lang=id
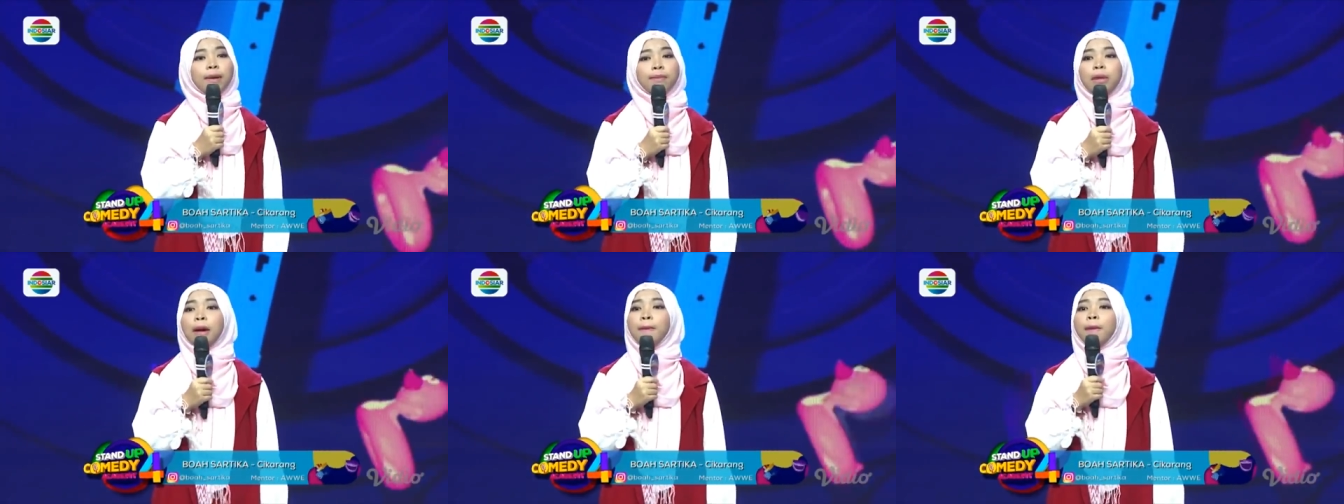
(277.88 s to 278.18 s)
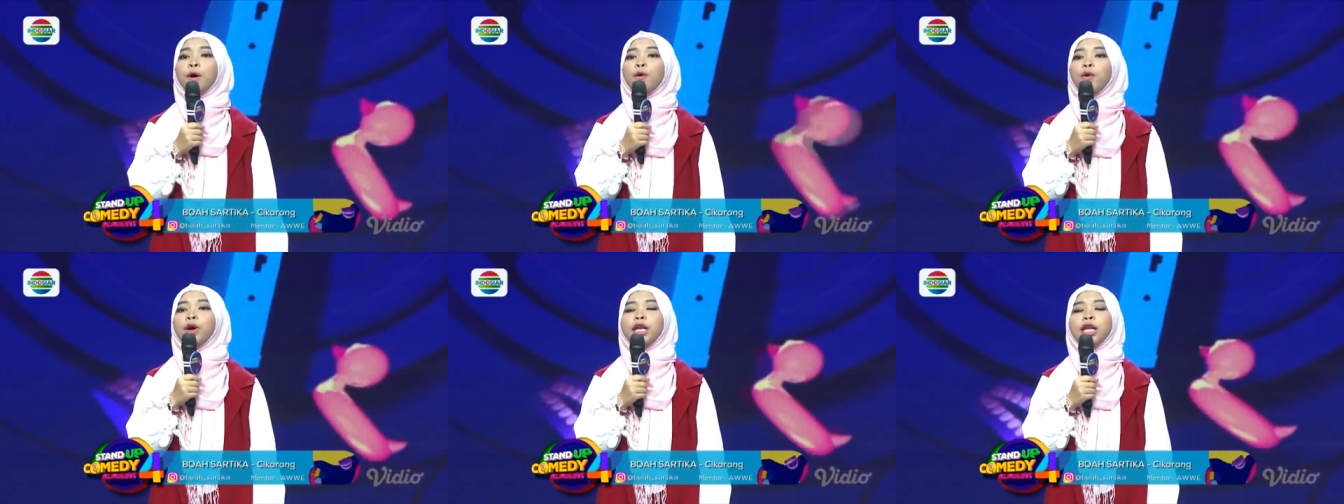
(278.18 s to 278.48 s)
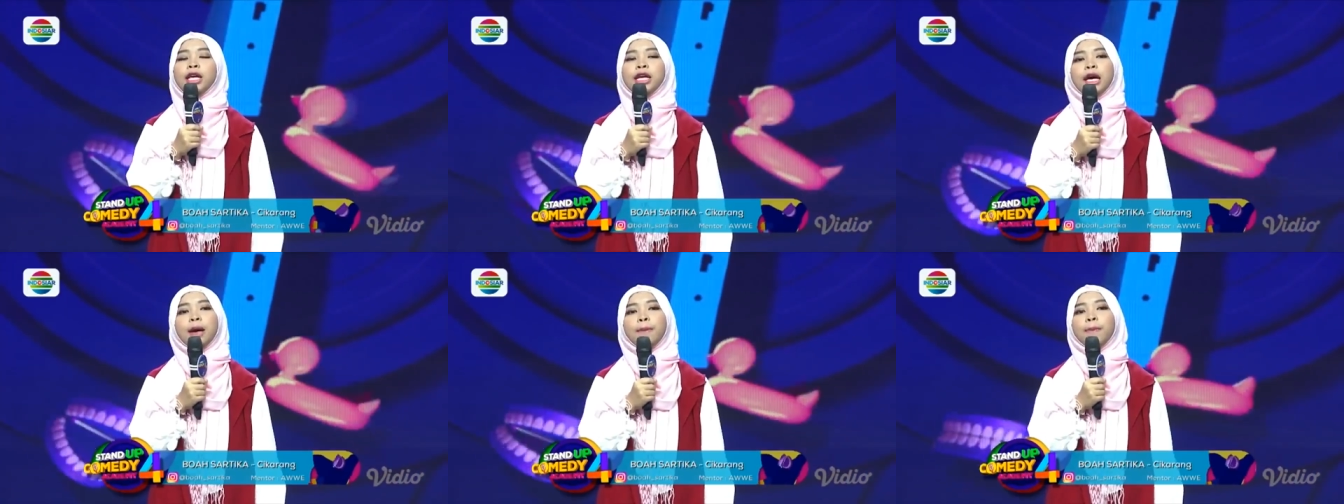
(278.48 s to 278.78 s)
Bapak gue
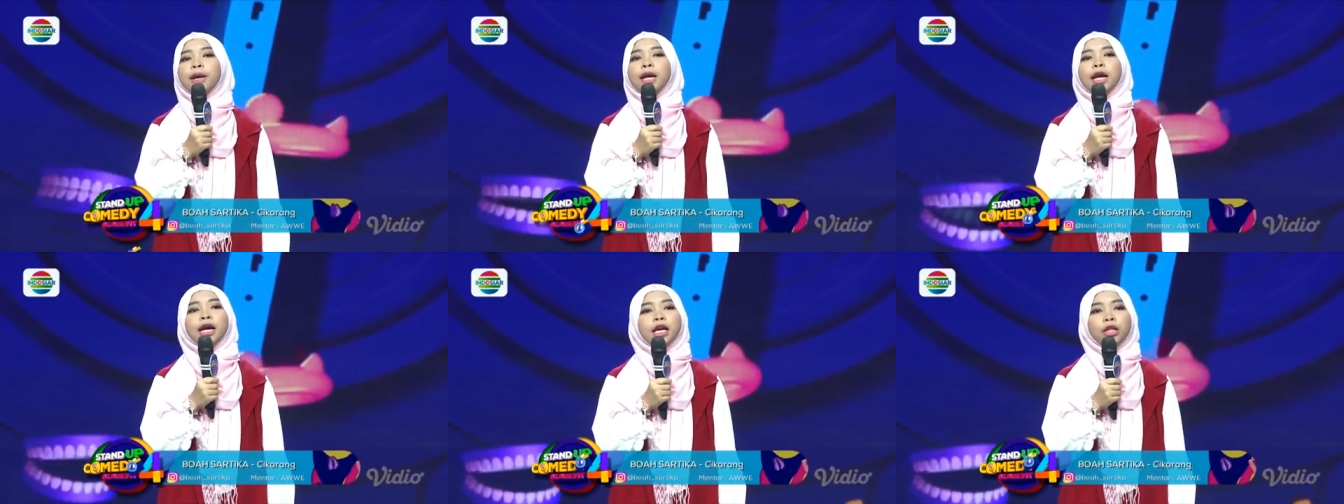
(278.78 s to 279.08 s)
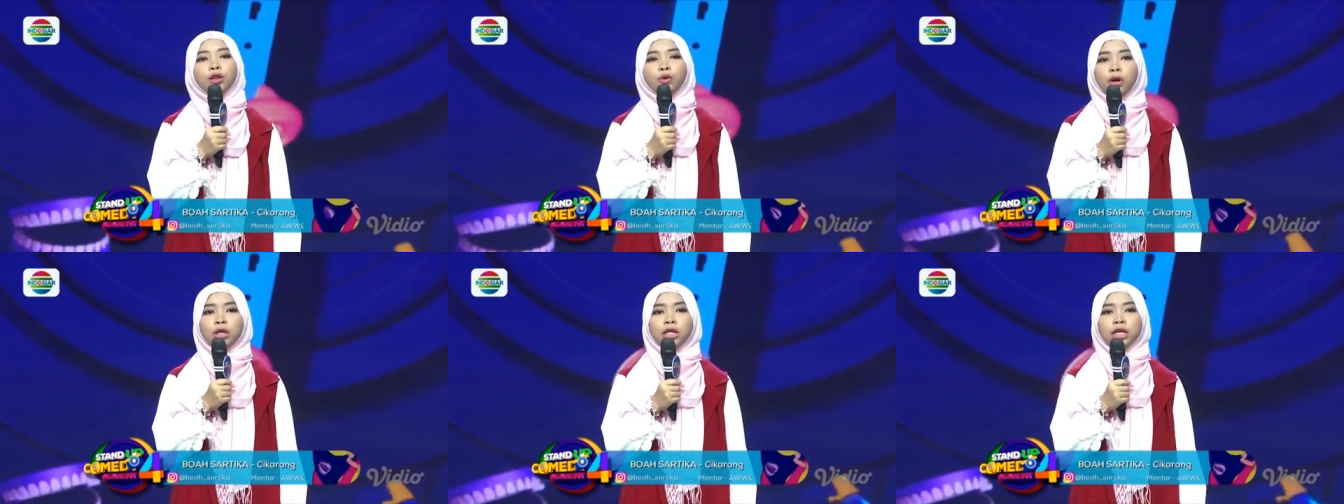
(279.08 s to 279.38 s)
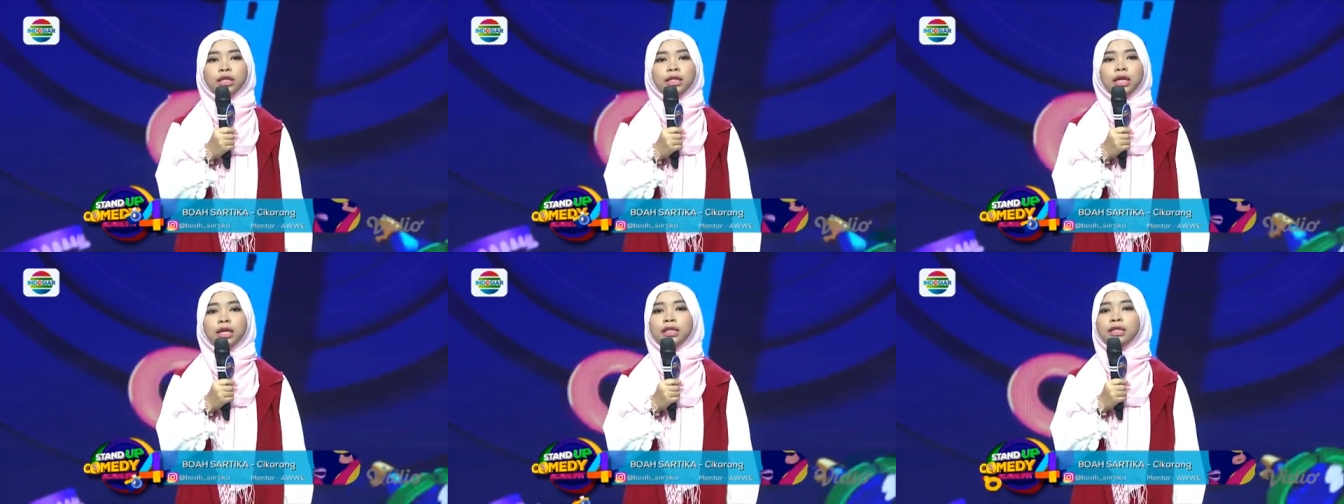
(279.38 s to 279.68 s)
ini nggak pernah gitu ngajak
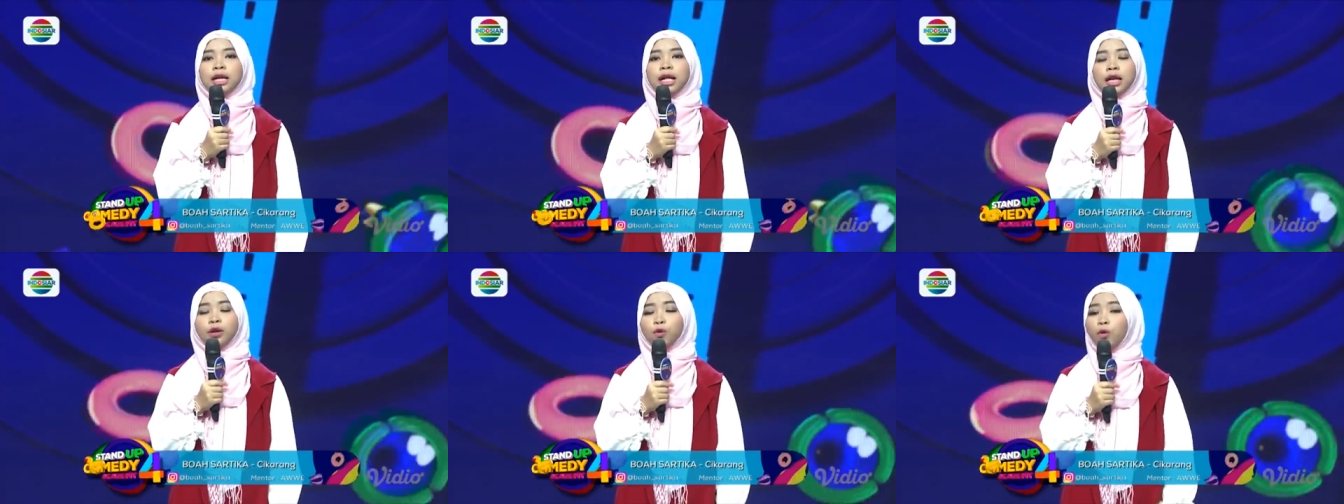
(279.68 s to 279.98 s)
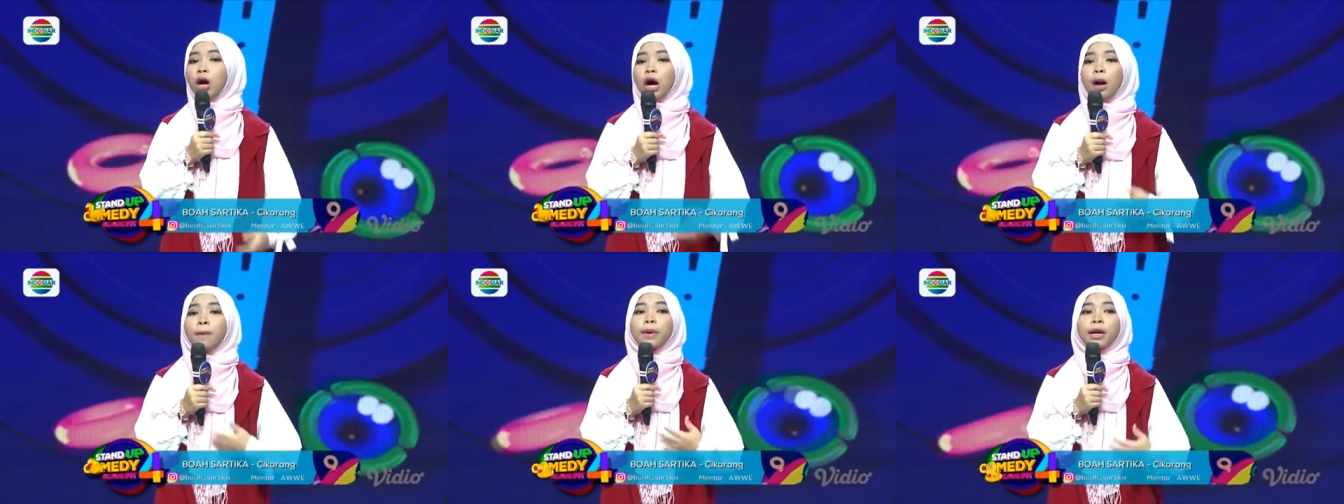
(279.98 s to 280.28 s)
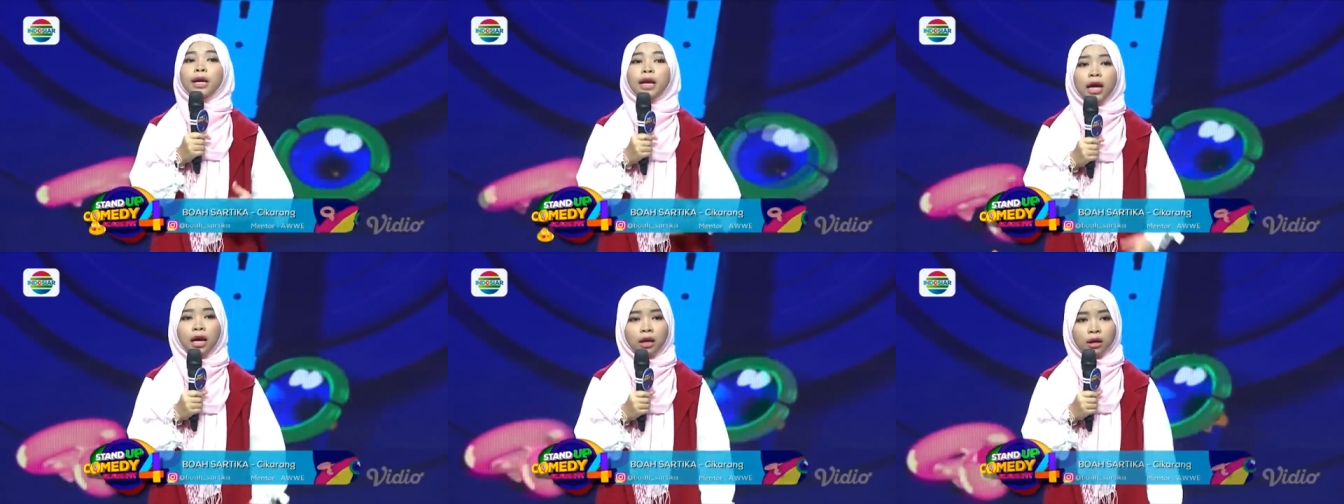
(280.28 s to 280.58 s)
jalan-jalan. Gue nggak
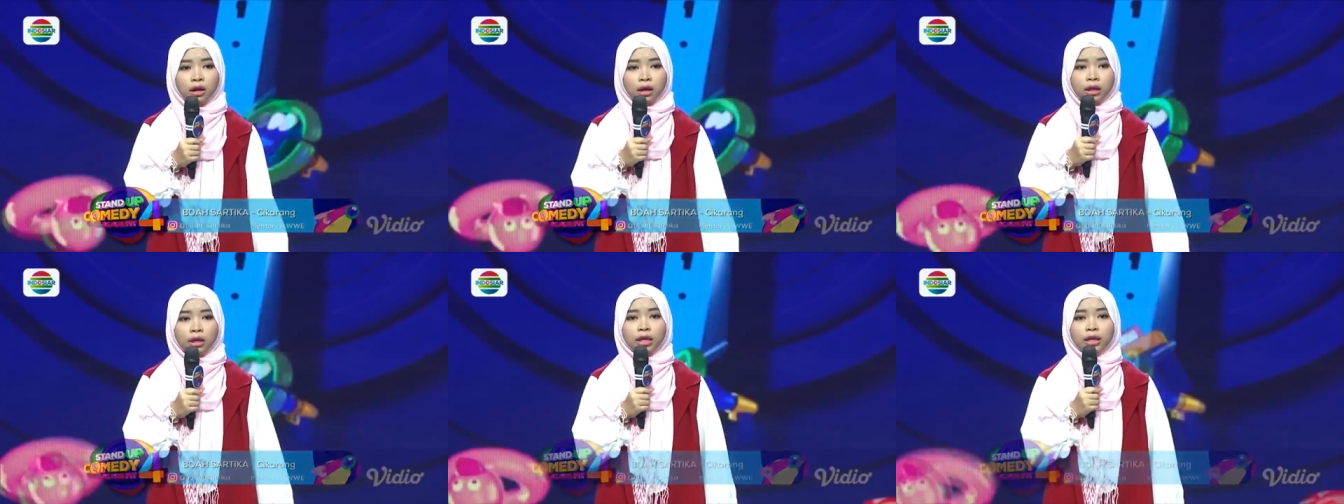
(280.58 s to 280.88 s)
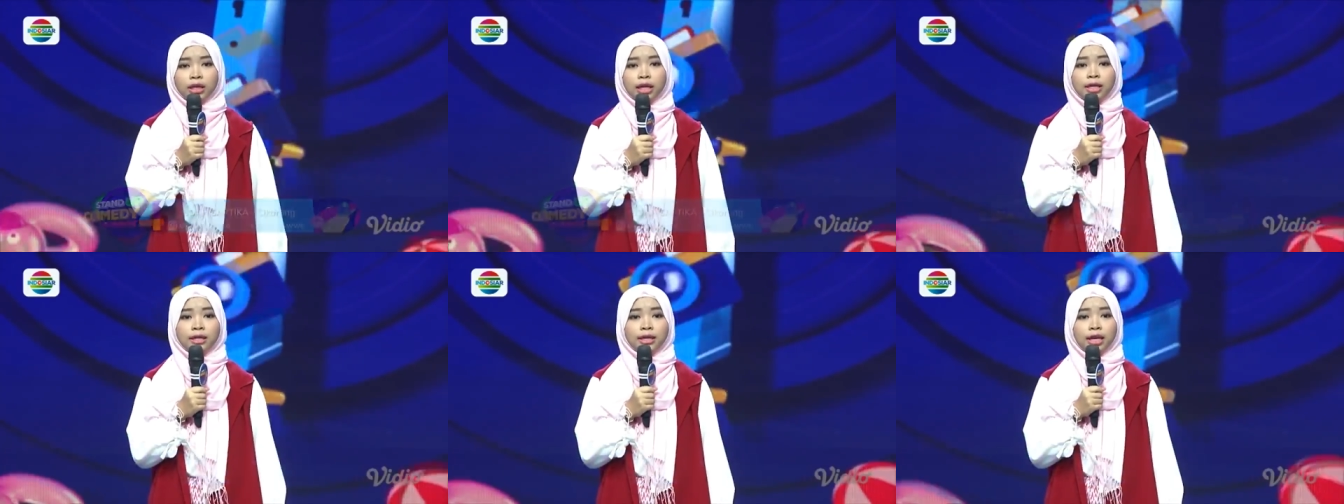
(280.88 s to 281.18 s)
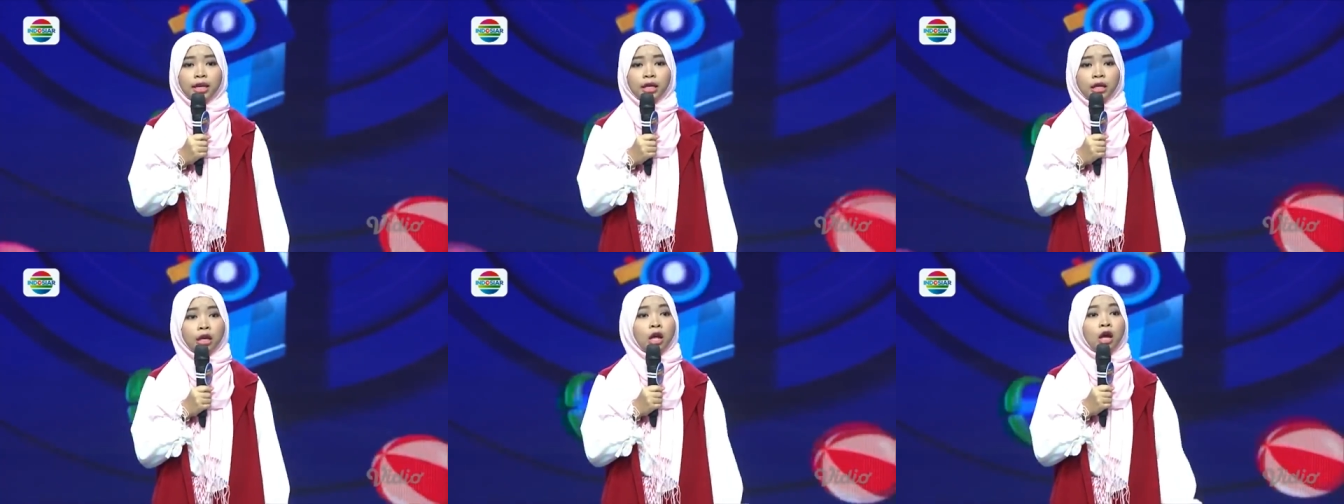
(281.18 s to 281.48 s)
pernah ngajak
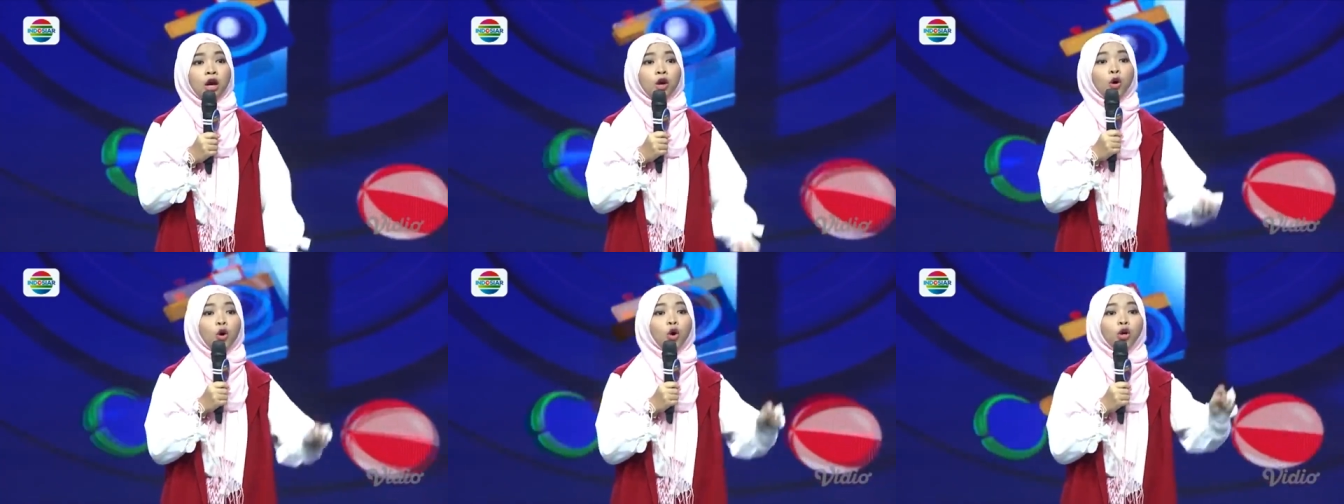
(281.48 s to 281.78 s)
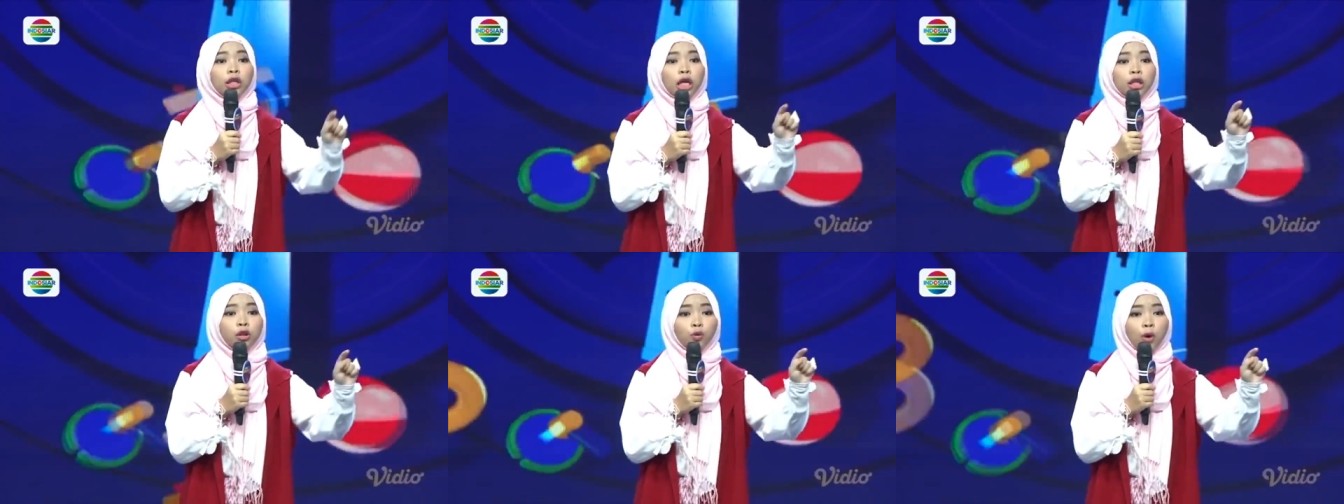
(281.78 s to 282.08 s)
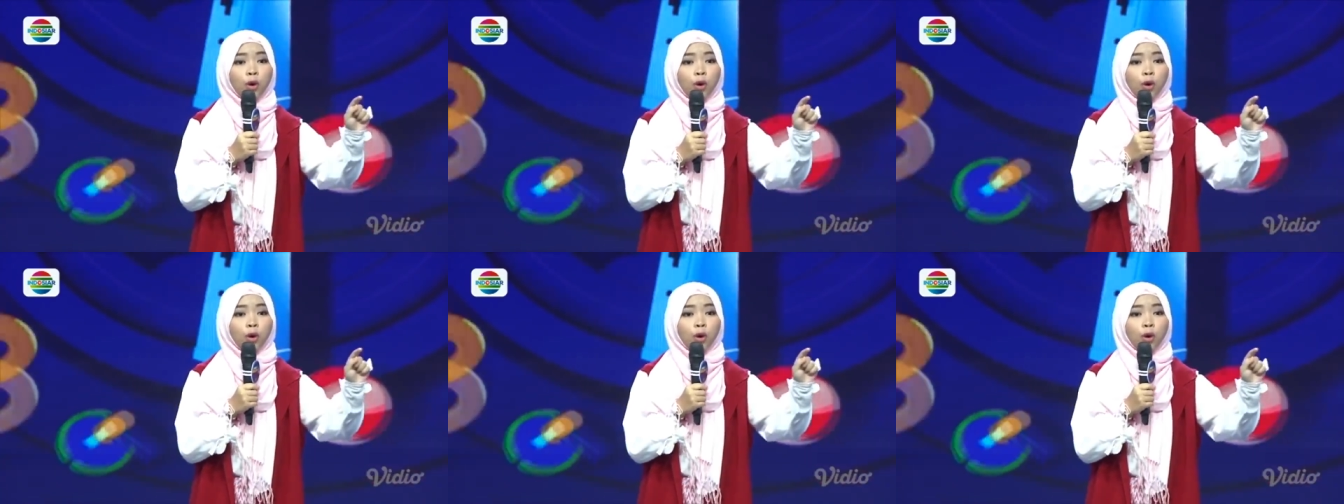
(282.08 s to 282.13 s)
jalan-jalan ke kota tua